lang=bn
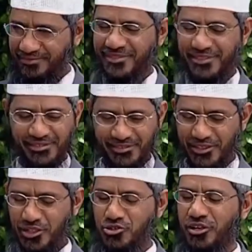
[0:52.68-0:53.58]
ইনশাল্লাহ
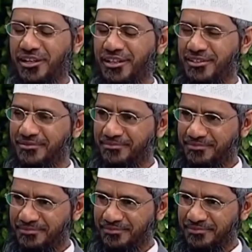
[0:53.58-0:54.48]
ইনশাল্লাহ
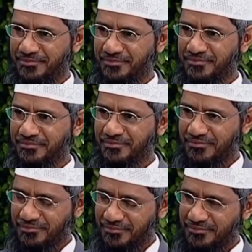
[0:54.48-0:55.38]
আজকের
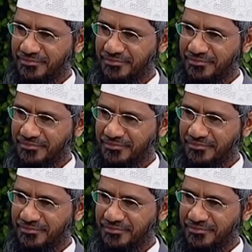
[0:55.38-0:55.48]
প্রথম